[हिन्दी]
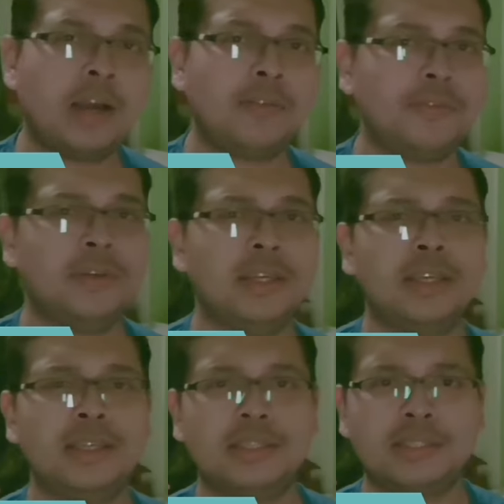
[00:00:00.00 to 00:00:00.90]

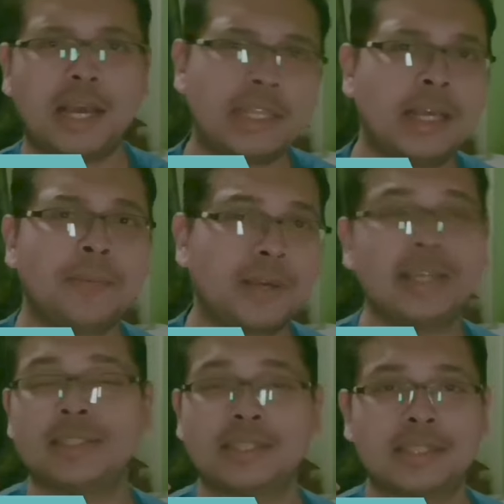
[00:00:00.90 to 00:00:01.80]
काफ़ी ज़्यादा आप
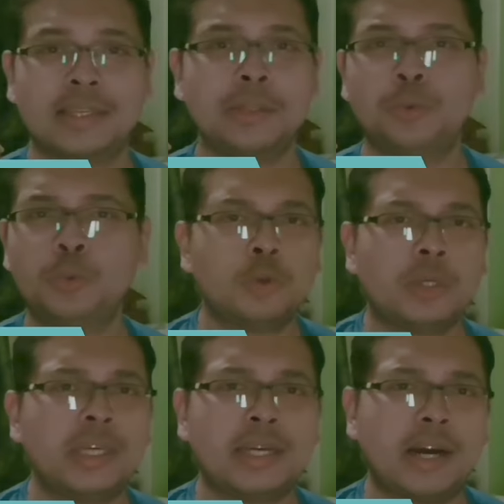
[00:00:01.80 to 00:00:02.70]
कह सकते हैं जो
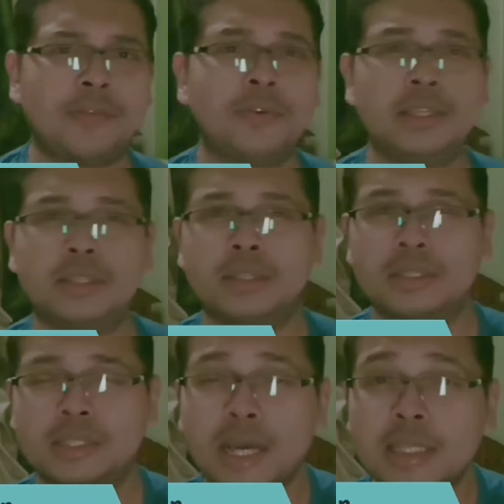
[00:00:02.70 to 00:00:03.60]
की काफ़ी
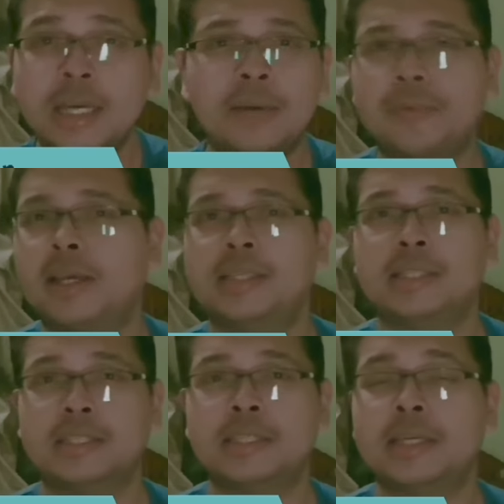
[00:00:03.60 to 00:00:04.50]
ज़्यादा आप कह
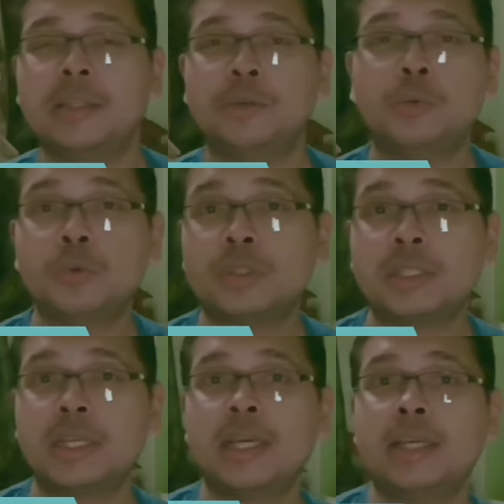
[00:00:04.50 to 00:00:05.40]
सकते हैं
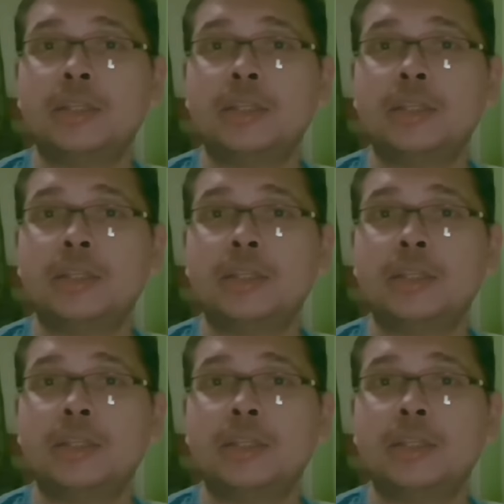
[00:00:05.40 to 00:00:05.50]
दूसरे